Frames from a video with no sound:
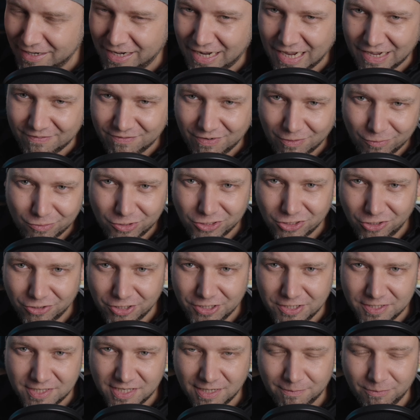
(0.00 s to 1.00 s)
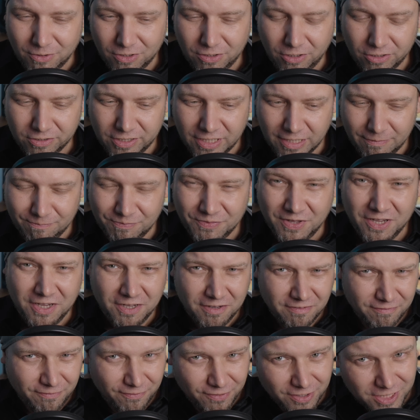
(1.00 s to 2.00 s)
kawał drogi samolotem,
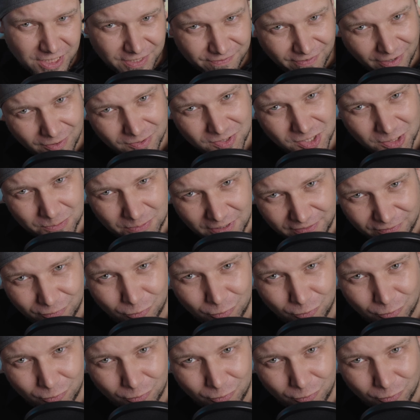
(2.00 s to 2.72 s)
wyrwał sobie